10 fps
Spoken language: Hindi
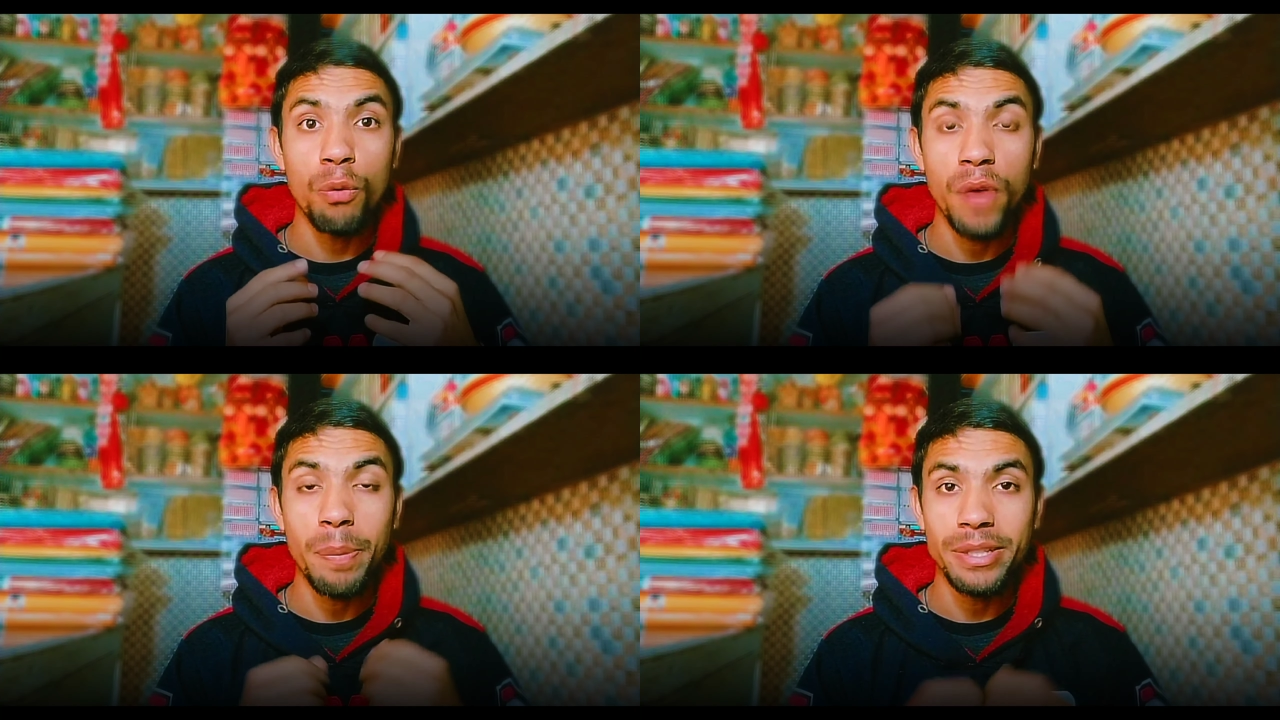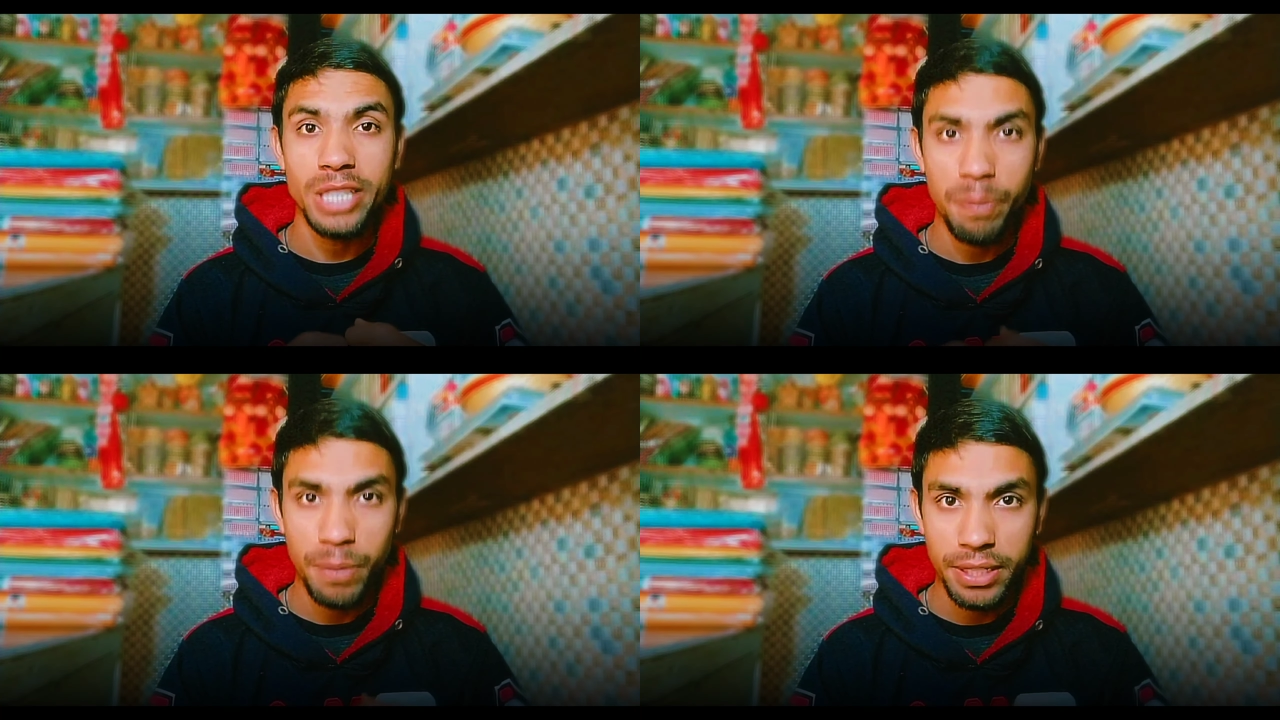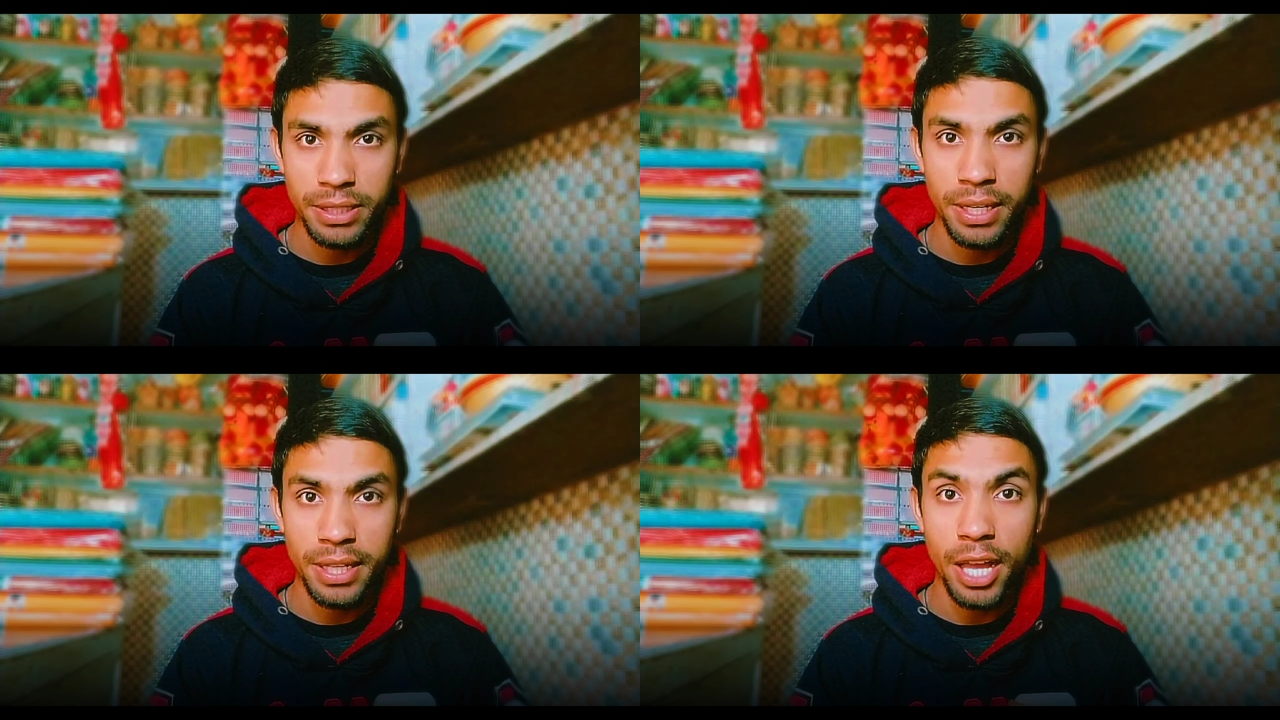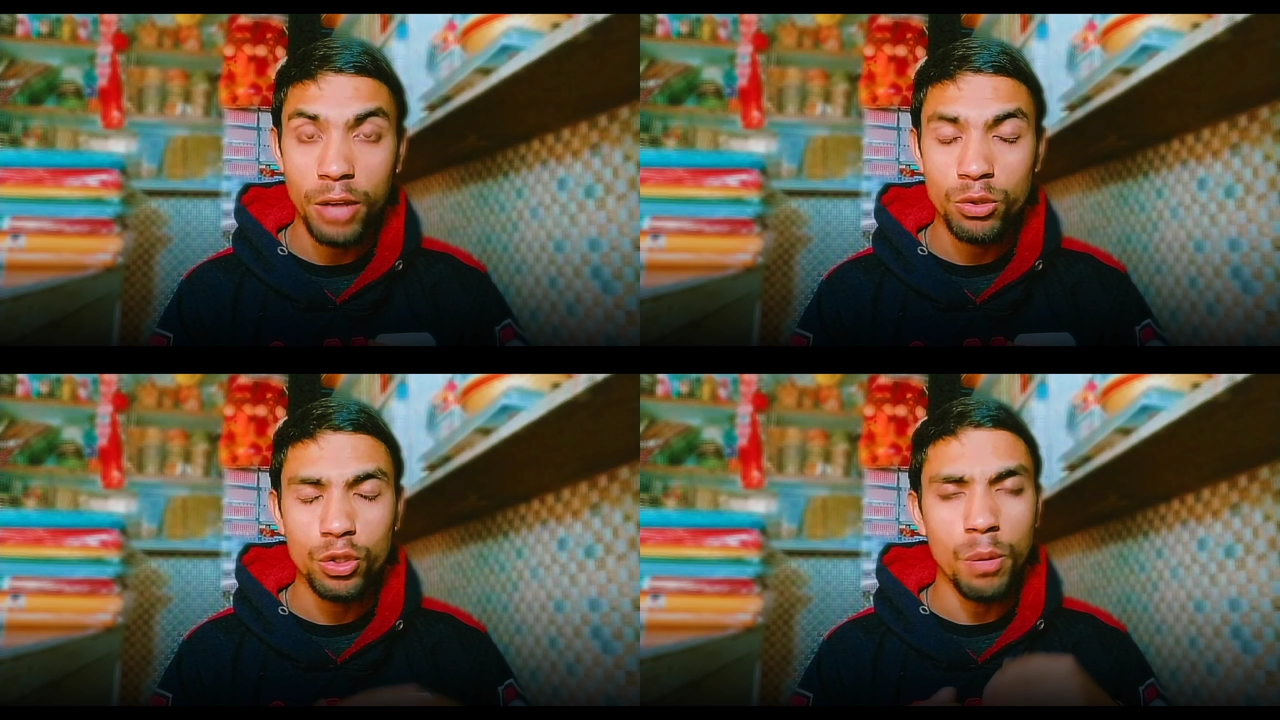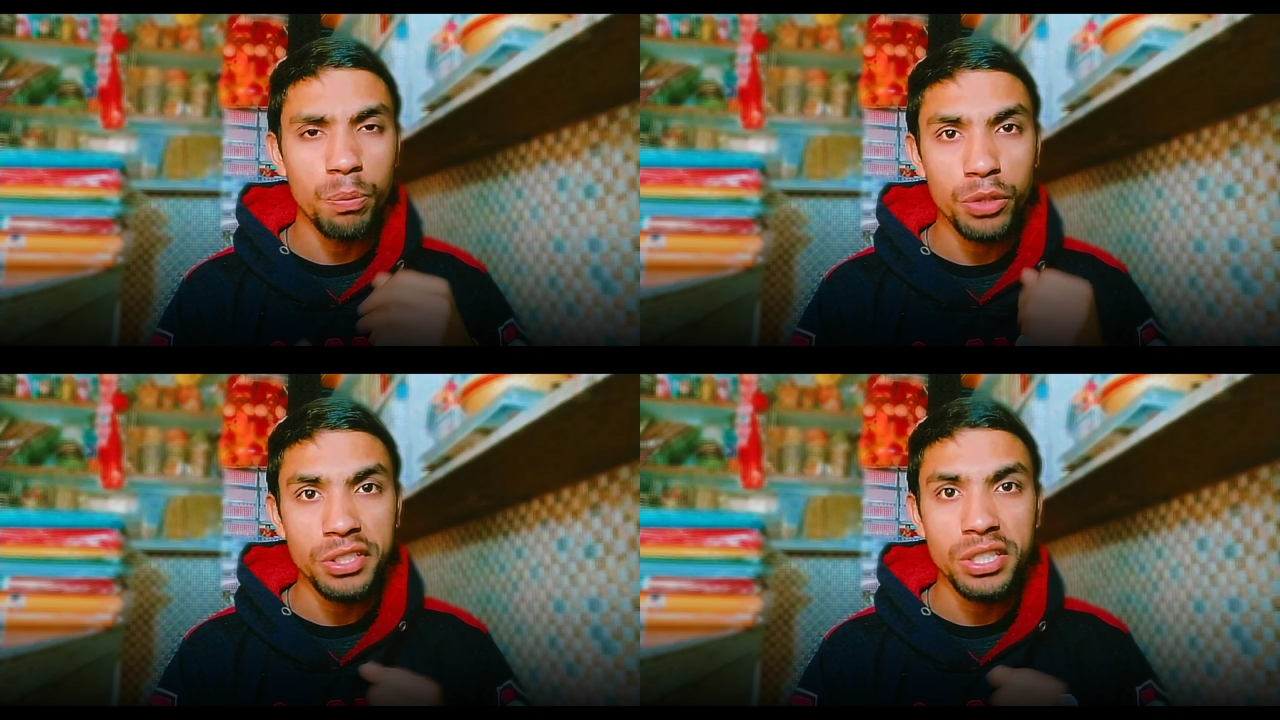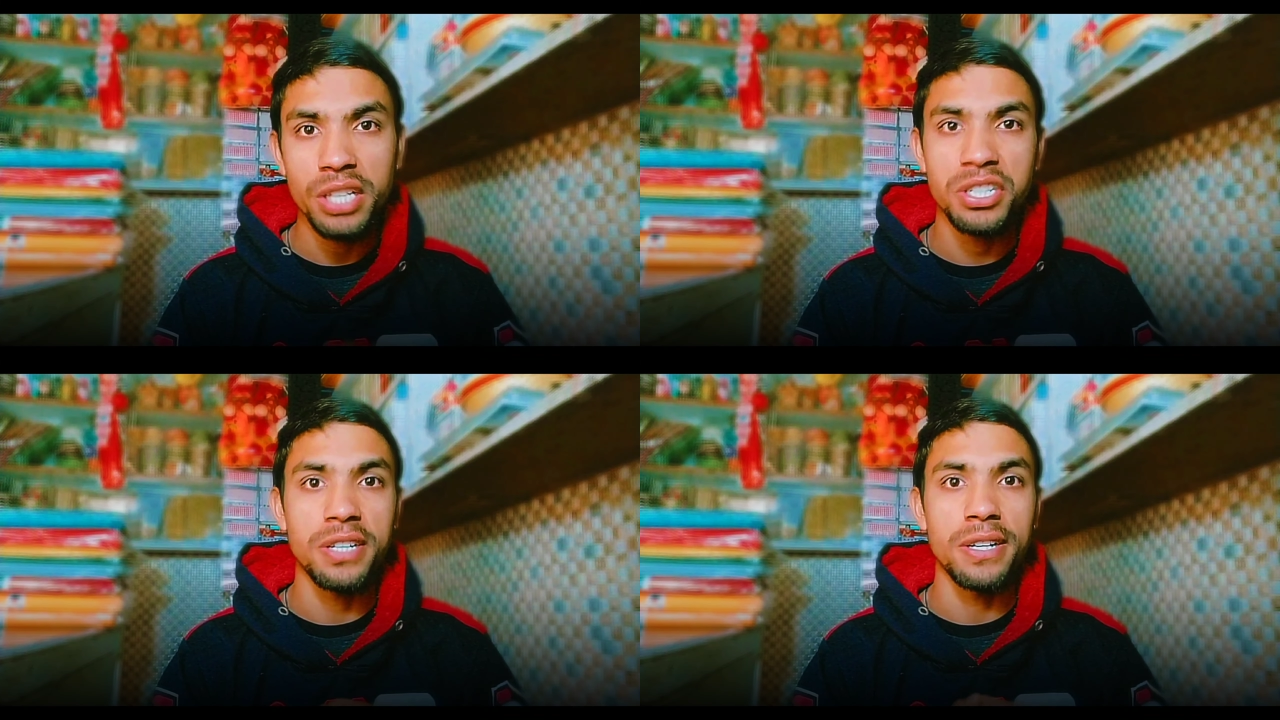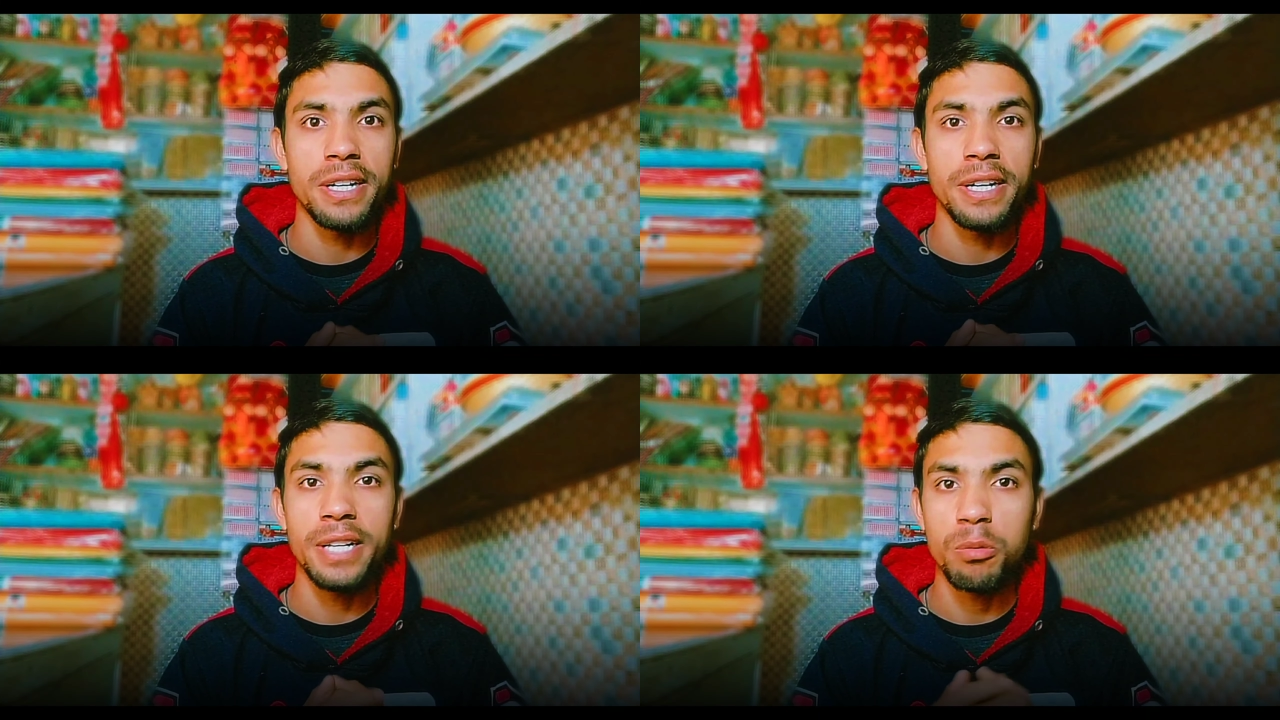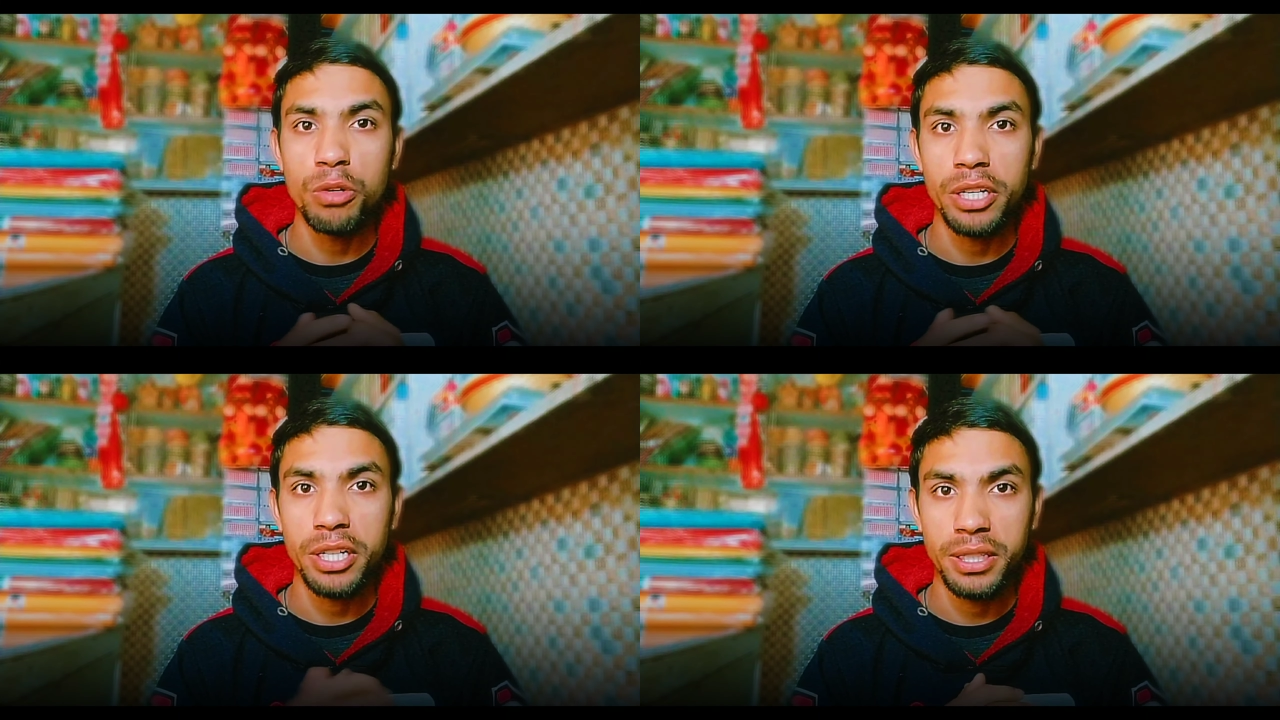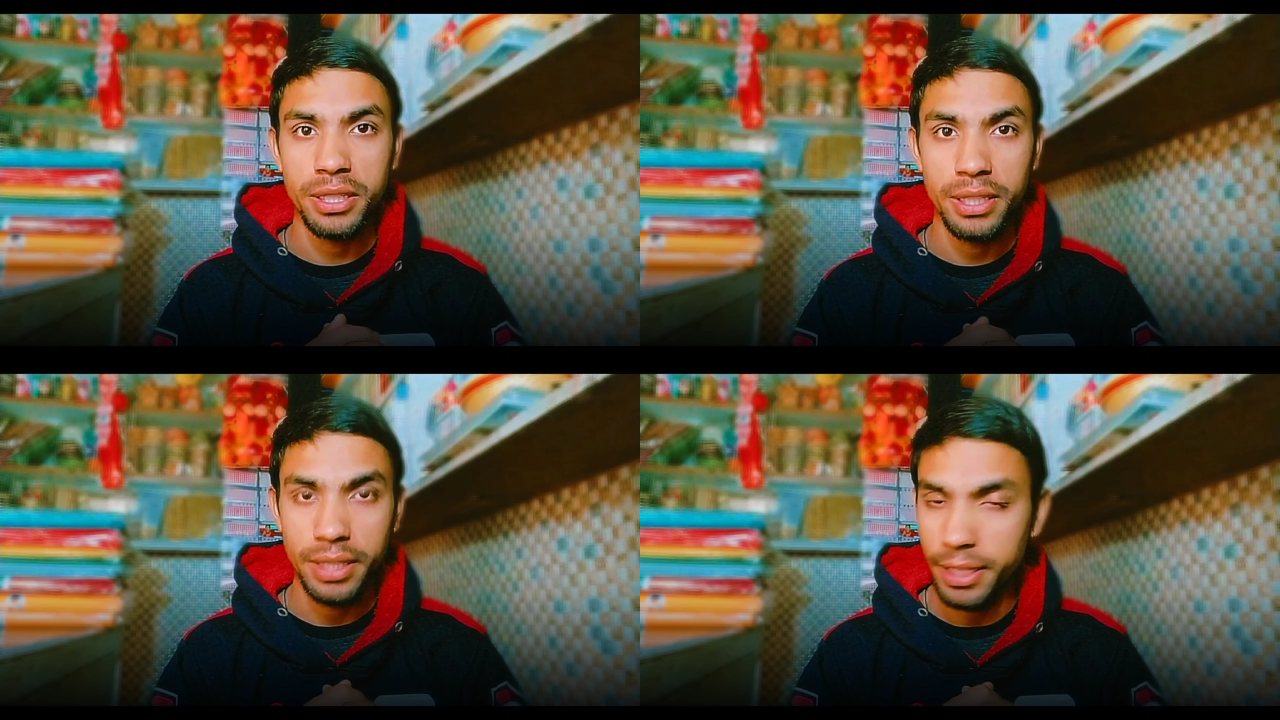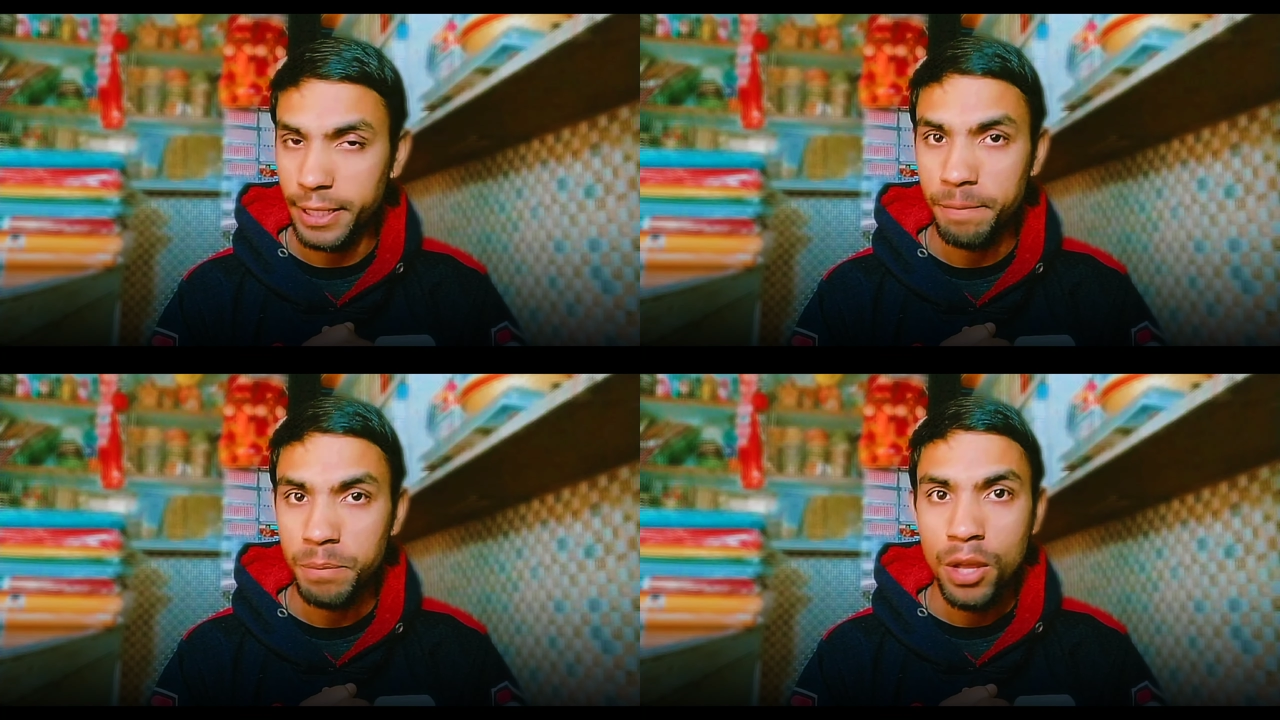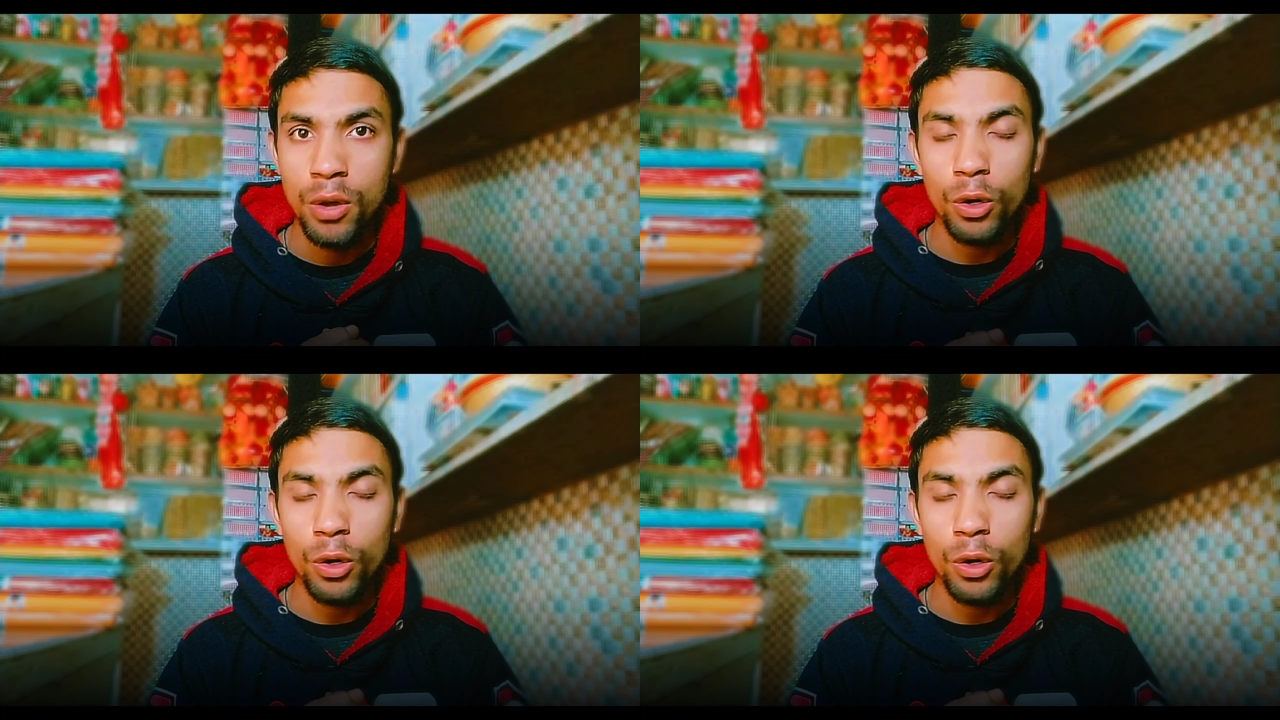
टॉप फाइव ऐसी एप्लीकेशन लेकर आया हूँ जो कंप्यूटर से अच्छी कलर ग्रेडिंग आपको करके दे देंगी